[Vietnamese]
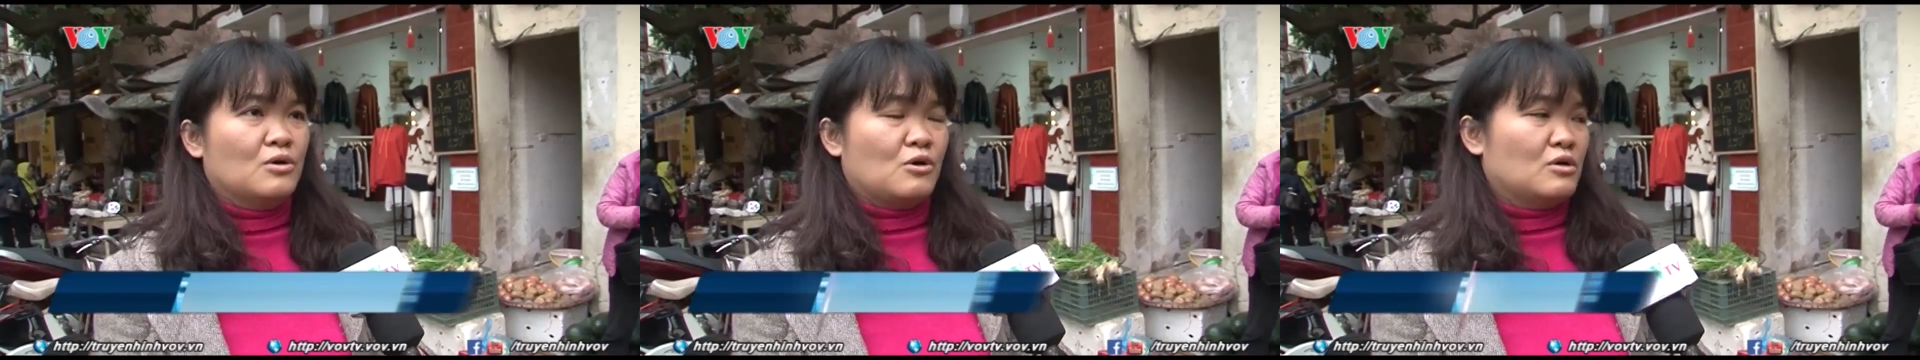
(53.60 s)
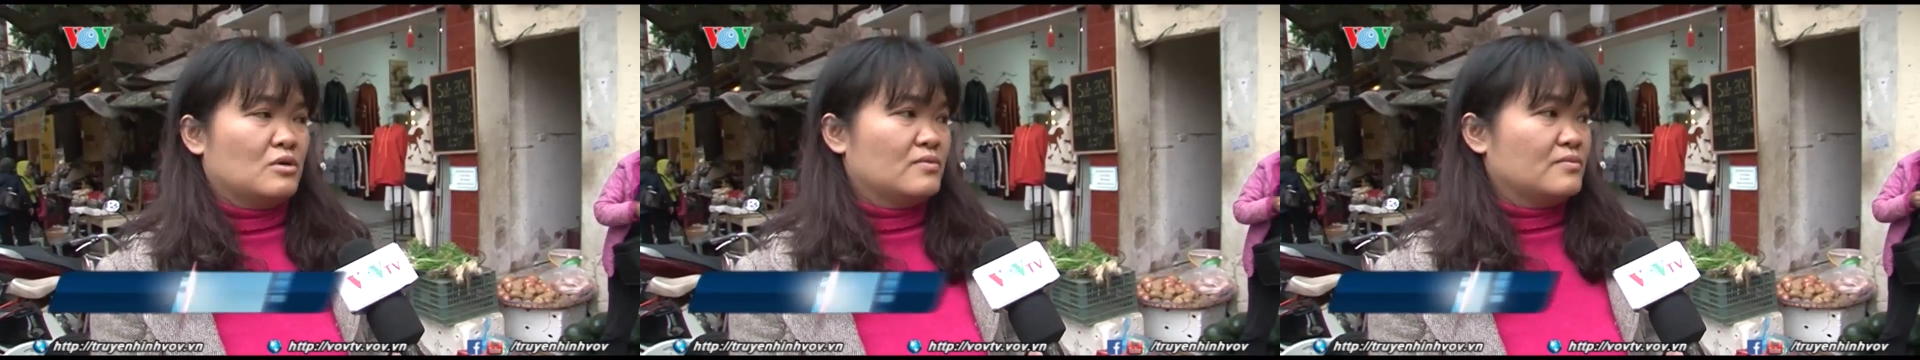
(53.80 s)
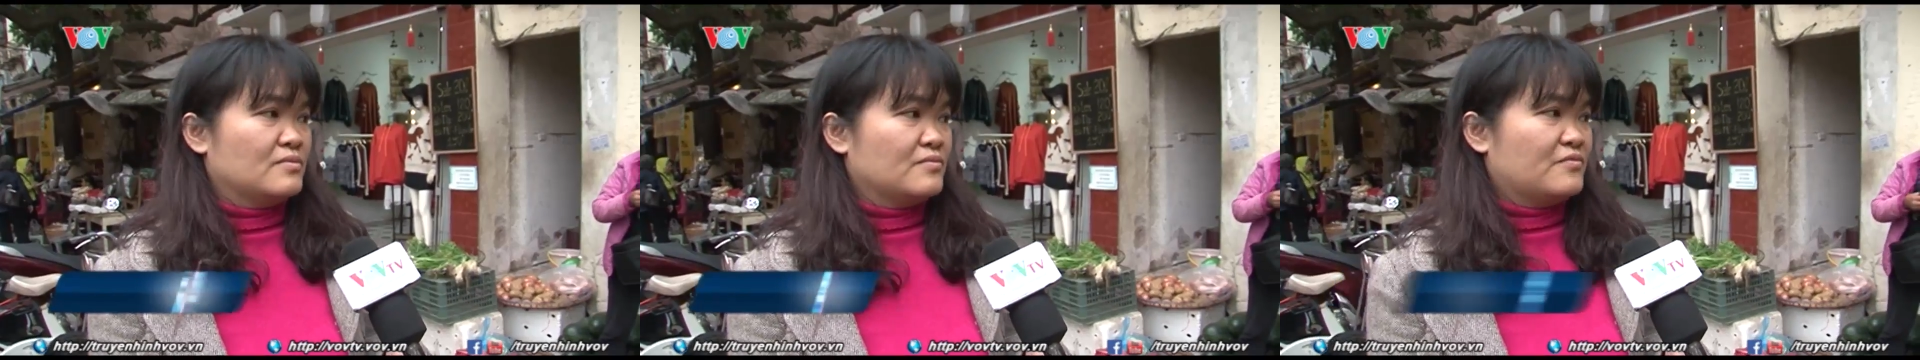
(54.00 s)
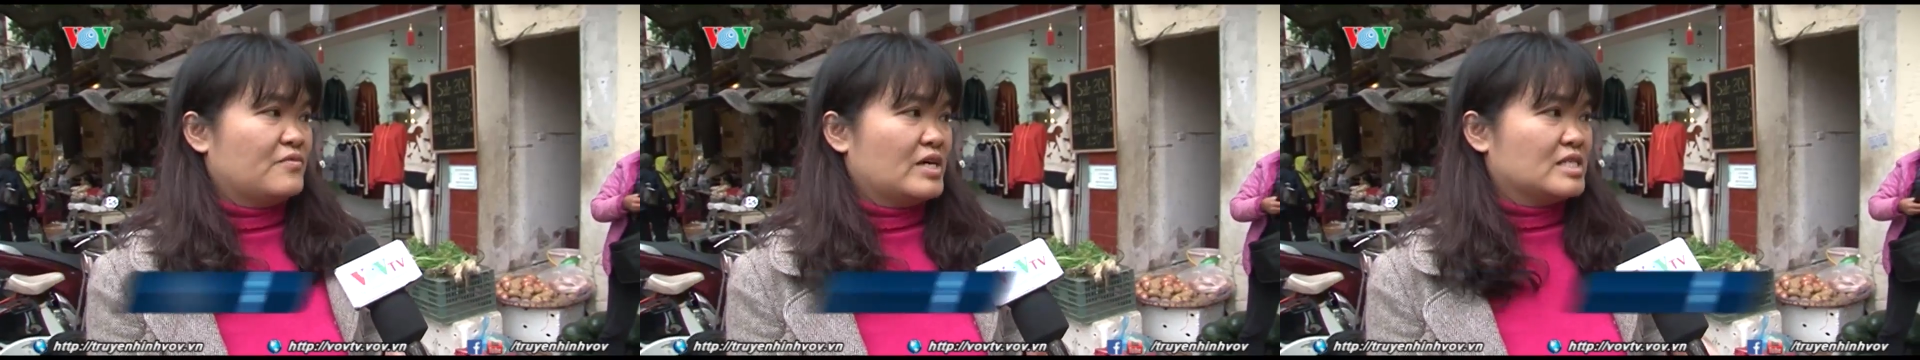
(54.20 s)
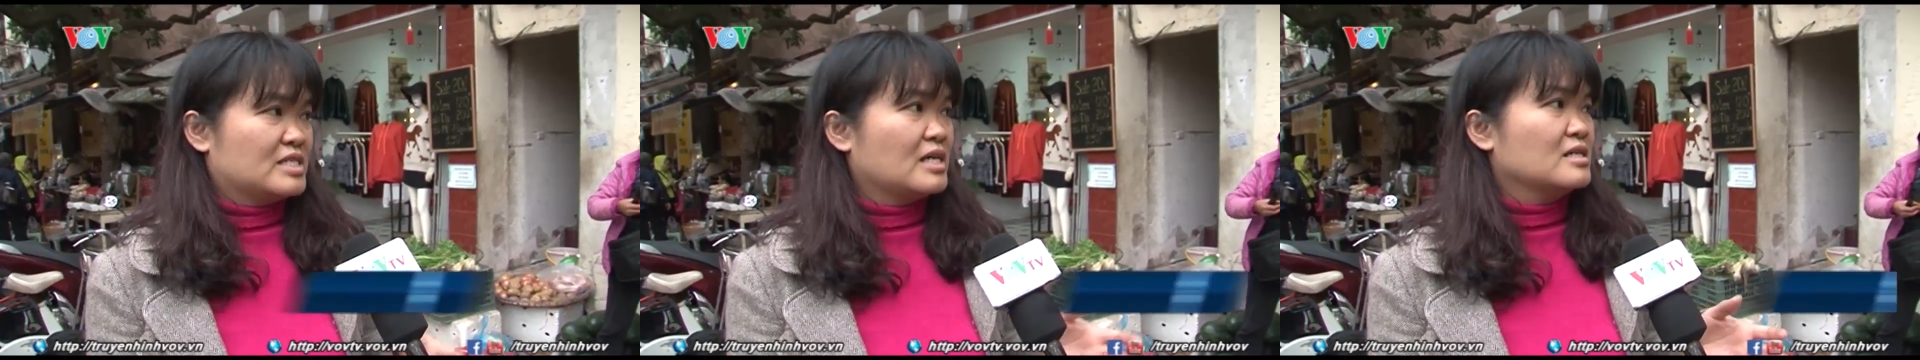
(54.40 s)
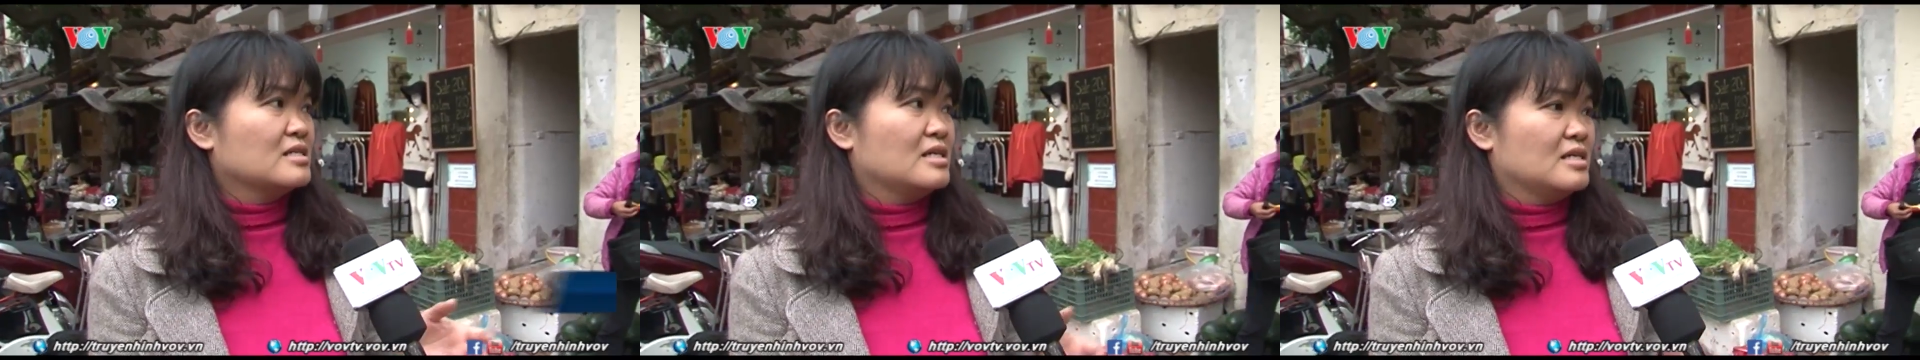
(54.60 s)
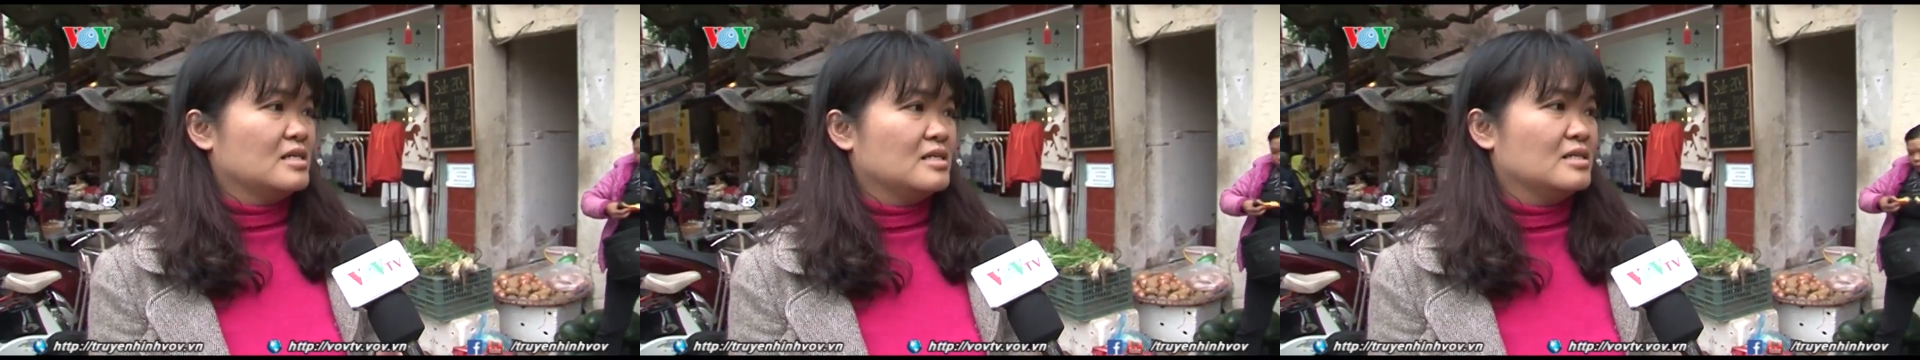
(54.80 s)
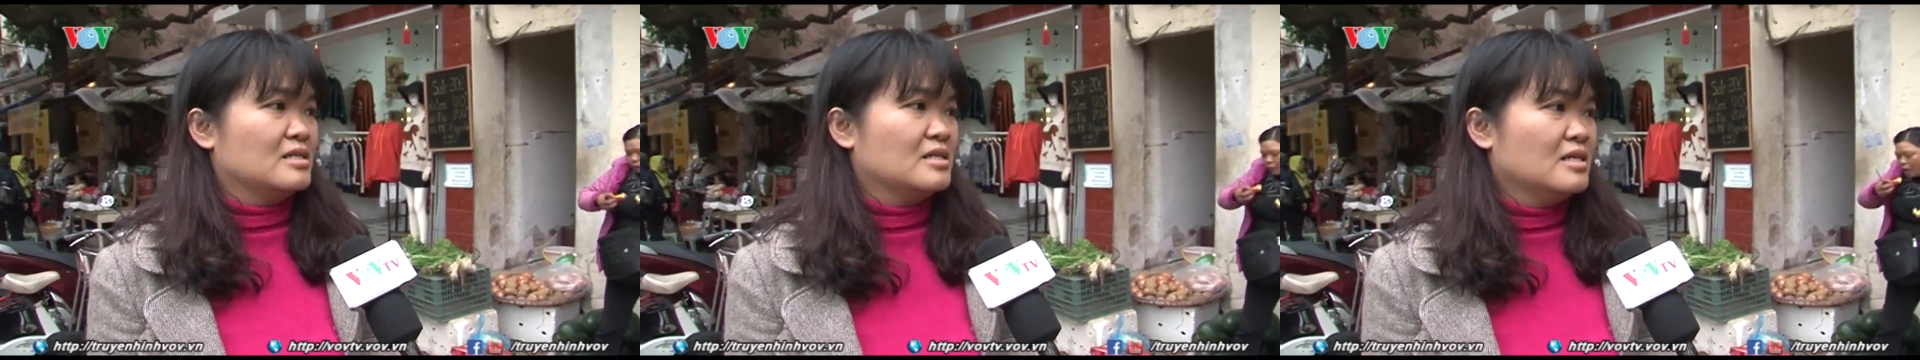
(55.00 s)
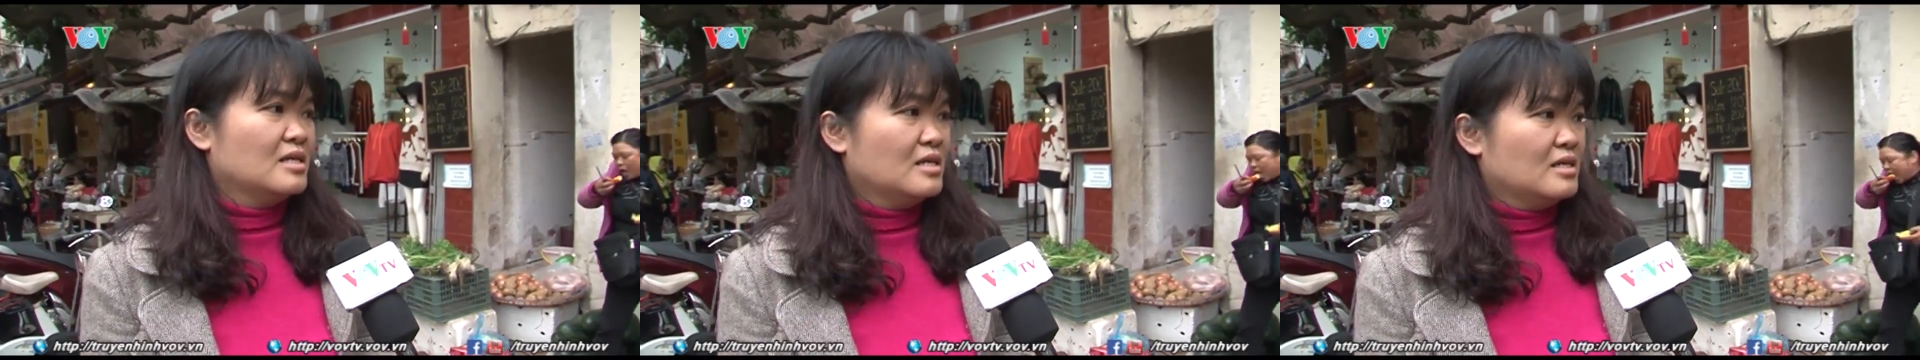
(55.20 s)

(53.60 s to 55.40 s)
Còn vệ sinh thì